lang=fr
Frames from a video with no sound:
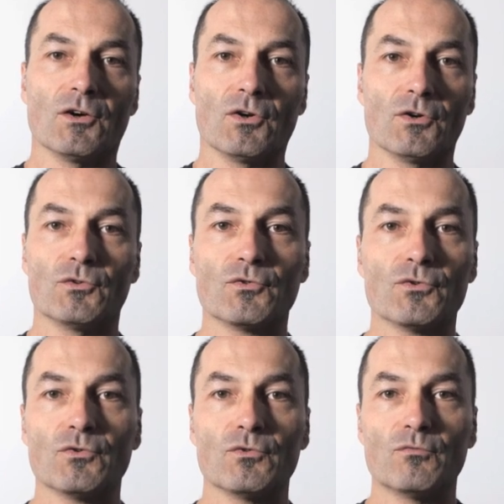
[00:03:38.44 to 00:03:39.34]
euh,
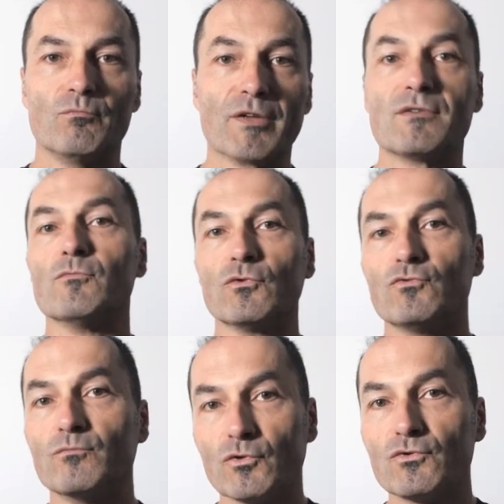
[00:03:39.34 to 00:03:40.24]
de, bah, du
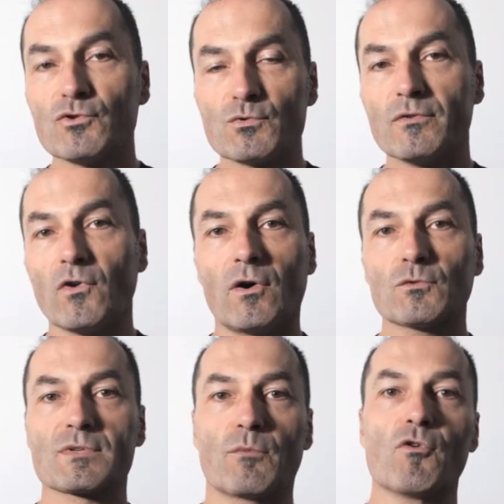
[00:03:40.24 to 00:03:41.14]
module suivant, hein,
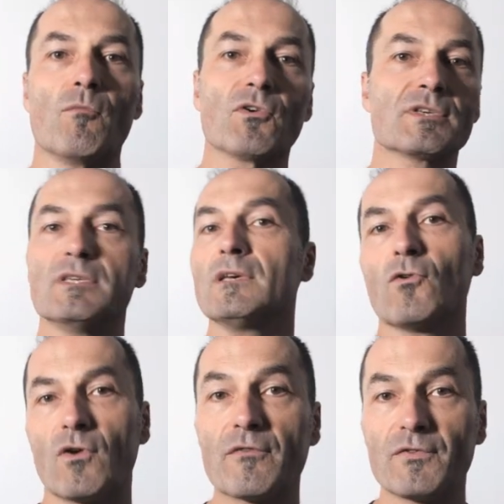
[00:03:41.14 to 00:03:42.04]
tout simplement, qui est
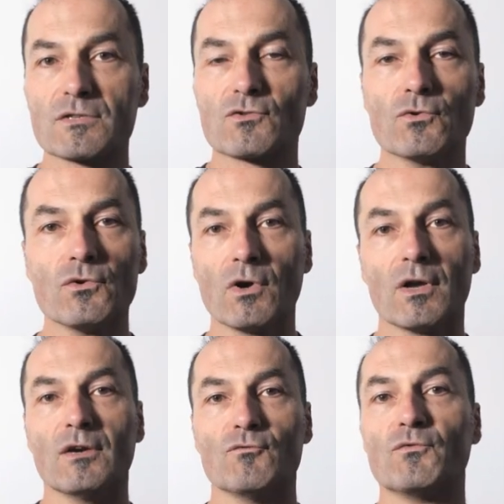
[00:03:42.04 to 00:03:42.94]
la phase 2,
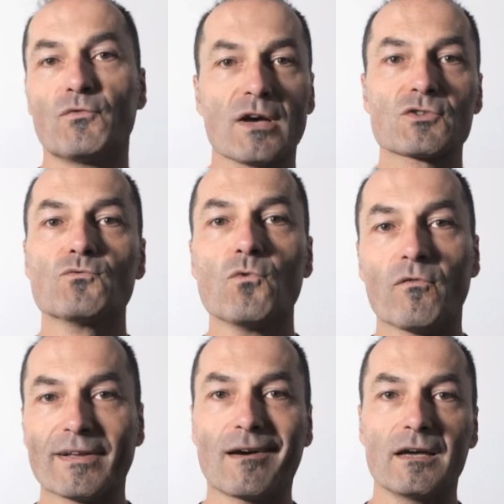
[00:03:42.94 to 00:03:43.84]
une phase où on
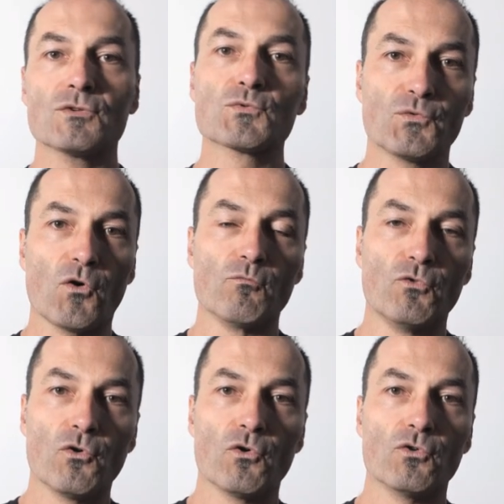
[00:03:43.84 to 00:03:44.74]
va travailler sous
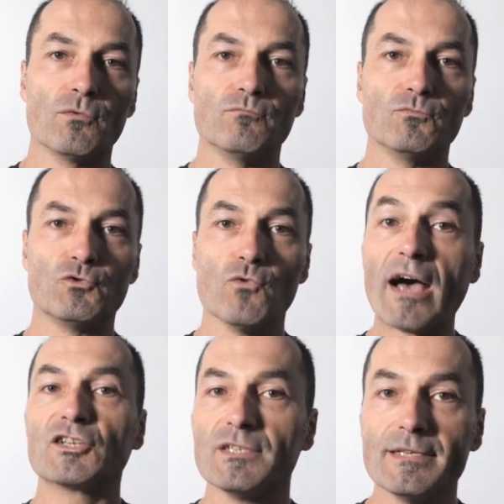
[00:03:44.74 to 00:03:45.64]
forme du
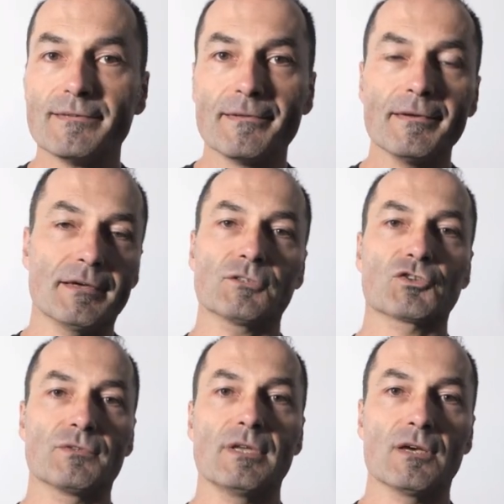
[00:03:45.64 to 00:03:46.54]
HIT. Hein,
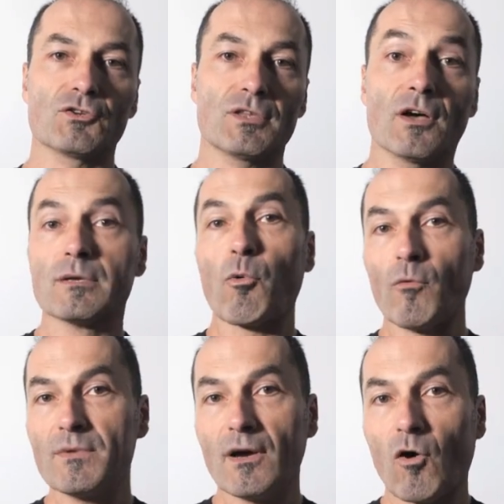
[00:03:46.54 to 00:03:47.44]
j'en ai un des
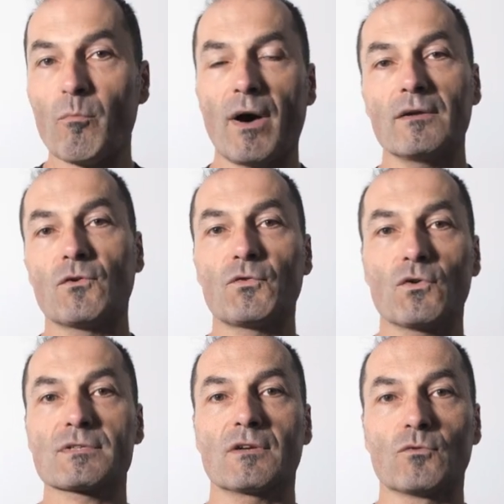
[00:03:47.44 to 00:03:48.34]
premiers à en parler en
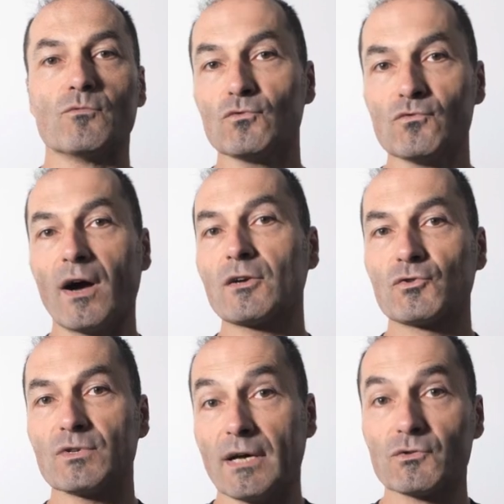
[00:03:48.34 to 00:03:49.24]
France hein, dans mon ouvrage
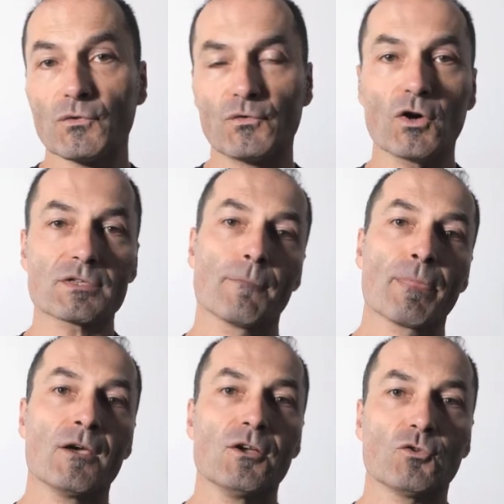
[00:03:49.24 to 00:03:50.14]
Cardioforce.
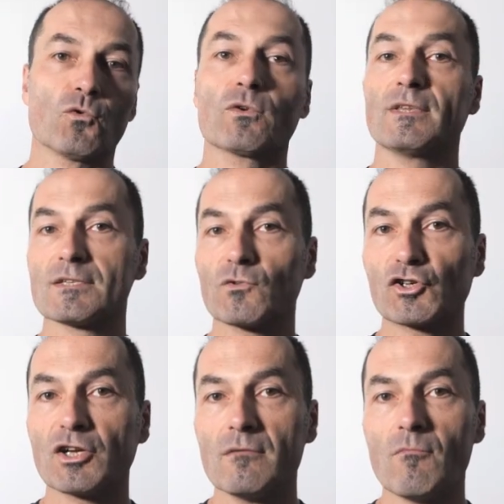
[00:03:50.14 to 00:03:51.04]
Donc des
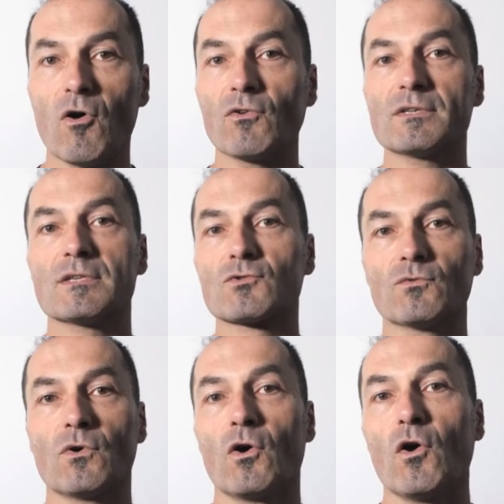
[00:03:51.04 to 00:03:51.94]
enchaînements qui
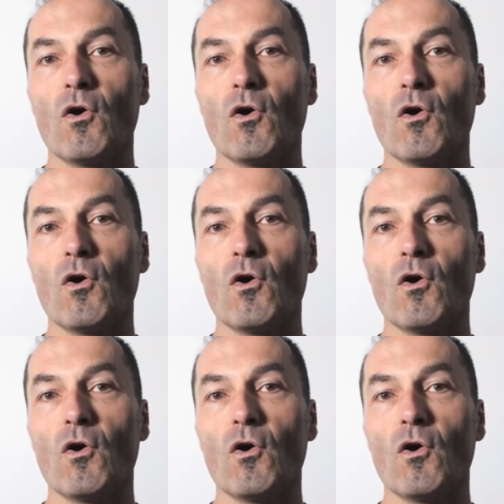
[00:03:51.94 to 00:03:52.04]
sont,